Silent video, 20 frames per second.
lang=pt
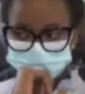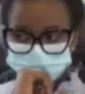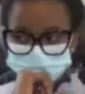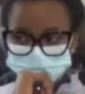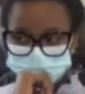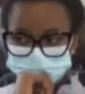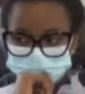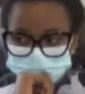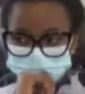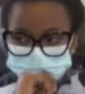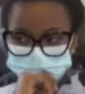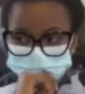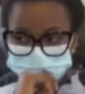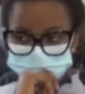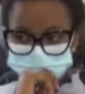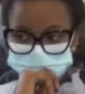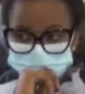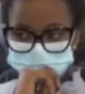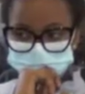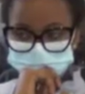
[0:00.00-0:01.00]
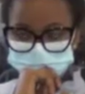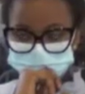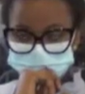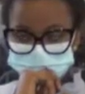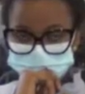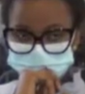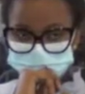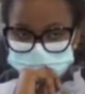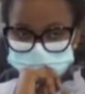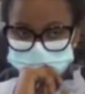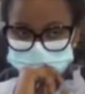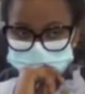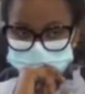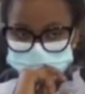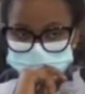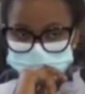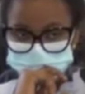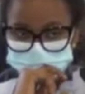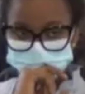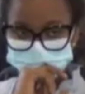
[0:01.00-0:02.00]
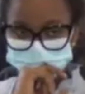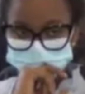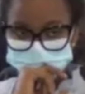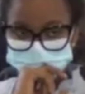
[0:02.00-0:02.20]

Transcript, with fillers: de serviço vem a liderar exatamente a lista